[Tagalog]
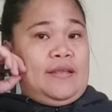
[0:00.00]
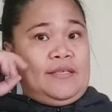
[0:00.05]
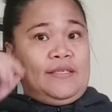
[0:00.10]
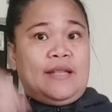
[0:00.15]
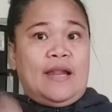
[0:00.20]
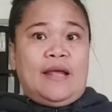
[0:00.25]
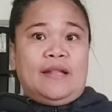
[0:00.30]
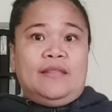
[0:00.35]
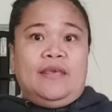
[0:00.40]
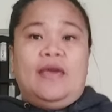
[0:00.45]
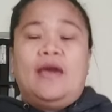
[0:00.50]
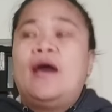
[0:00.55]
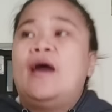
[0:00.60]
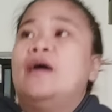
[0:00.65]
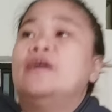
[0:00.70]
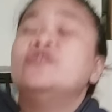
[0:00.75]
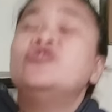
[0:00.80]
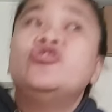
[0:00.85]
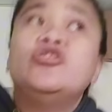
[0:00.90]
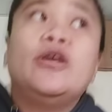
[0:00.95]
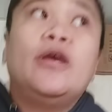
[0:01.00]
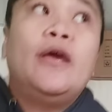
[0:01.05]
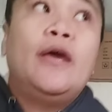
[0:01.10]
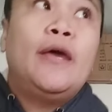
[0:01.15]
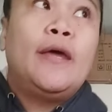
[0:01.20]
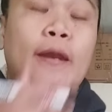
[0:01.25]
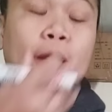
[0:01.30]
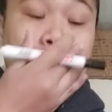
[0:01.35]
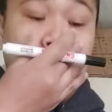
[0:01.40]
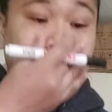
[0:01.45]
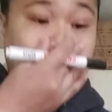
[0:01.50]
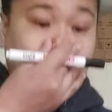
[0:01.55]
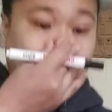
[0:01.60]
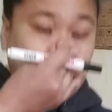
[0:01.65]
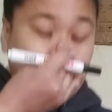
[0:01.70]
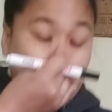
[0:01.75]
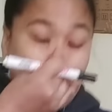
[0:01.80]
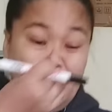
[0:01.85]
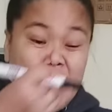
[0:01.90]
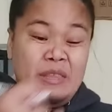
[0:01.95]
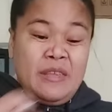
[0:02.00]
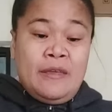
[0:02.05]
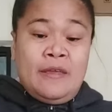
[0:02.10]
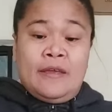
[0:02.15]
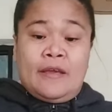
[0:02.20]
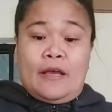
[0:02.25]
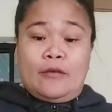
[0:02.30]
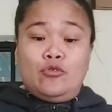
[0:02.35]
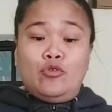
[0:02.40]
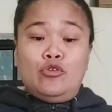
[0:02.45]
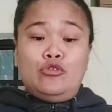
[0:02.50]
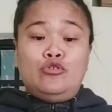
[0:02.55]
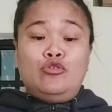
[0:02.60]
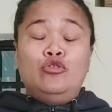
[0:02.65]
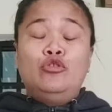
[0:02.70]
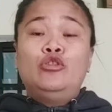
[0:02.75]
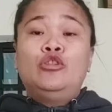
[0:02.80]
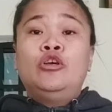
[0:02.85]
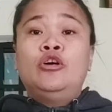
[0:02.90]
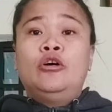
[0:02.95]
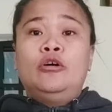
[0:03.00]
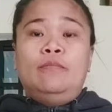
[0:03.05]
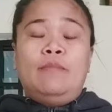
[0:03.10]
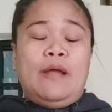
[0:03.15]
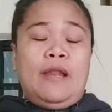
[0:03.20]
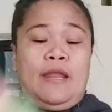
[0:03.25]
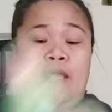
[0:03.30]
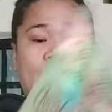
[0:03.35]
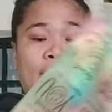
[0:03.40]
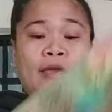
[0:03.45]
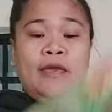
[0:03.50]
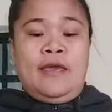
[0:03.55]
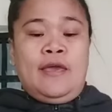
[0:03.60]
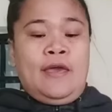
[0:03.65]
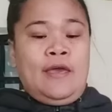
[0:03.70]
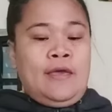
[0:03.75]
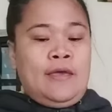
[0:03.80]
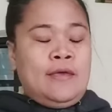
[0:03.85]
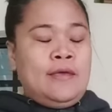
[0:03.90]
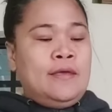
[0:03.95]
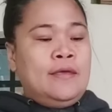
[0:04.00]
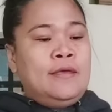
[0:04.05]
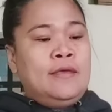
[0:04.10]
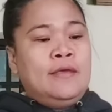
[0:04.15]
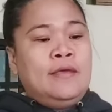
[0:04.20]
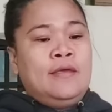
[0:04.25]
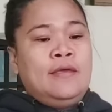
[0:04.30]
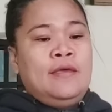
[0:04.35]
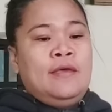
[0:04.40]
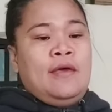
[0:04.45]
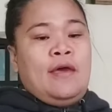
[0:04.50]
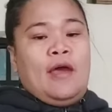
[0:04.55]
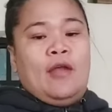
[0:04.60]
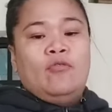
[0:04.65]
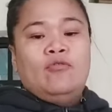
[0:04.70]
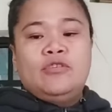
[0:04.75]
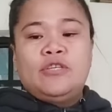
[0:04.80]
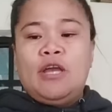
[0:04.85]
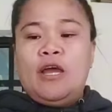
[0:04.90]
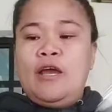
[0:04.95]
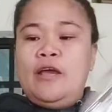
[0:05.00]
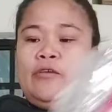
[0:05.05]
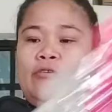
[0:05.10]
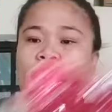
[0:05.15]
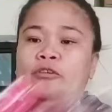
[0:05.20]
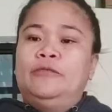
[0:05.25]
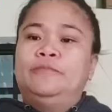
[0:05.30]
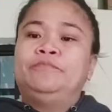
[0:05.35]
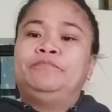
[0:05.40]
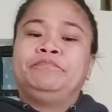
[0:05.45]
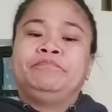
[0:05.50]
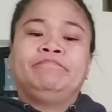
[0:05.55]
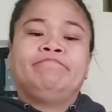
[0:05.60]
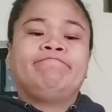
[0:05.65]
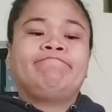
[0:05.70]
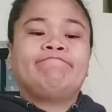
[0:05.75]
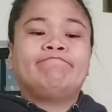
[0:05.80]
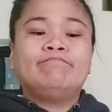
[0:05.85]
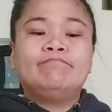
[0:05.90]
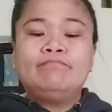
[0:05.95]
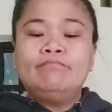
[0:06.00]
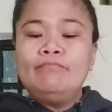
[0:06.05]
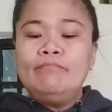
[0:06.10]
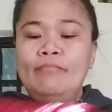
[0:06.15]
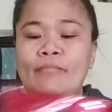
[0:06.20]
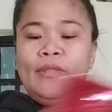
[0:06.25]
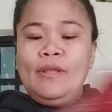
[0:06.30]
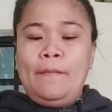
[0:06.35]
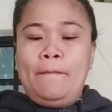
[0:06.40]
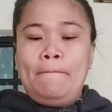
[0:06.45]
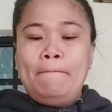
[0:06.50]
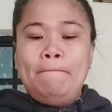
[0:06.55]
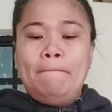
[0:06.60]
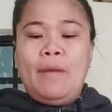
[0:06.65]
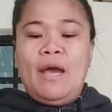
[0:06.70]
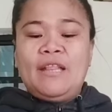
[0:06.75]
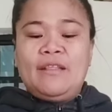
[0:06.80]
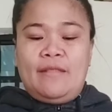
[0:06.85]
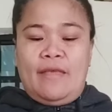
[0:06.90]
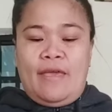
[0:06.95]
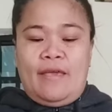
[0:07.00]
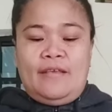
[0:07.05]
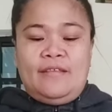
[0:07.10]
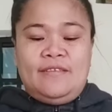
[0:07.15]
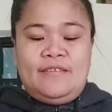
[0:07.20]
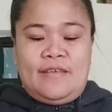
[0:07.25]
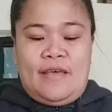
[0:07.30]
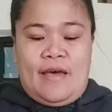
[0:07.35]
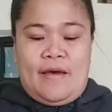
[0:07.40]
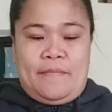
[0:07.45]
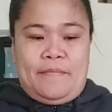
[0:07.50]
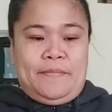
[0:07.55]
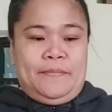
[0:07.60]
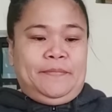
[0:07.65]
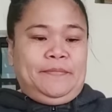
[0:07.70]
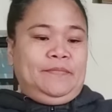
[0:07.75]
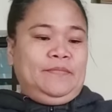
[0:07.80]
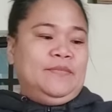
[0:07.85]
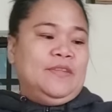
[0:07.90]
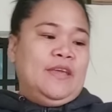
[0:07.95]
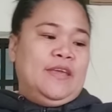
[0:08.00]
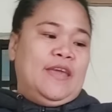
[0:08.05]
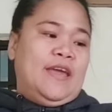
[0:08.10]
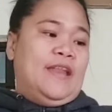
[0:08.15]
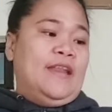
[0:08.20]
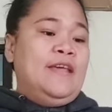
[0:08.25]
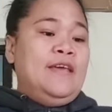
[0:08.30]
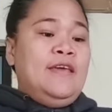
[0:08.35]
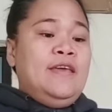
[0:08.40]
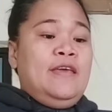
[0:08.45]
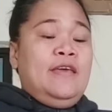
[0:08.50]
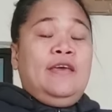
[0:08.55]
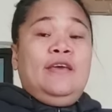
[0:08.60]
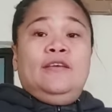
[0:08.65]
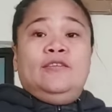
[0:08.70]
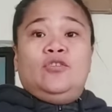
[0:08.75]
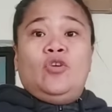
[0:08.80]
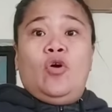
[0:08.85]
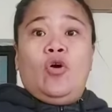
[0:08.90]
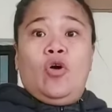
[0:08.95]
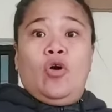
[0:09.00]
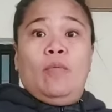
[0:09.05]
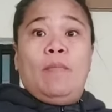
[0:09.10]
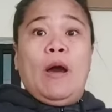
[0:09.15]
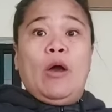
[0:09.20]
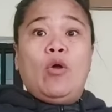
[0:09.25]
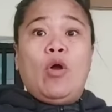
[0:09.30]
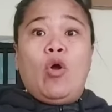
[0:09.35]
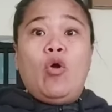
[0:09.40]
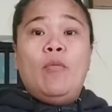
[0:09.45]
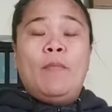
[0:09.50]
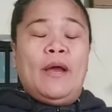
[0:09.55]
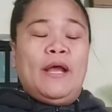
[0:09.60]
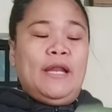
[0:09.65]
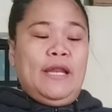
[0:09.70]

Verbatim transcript: ano siya ngayon? Math exam. Ayan. So, bago ako maglinis, babalutin ko muna kung ipapang regalo ni Asher. Tingnan yan.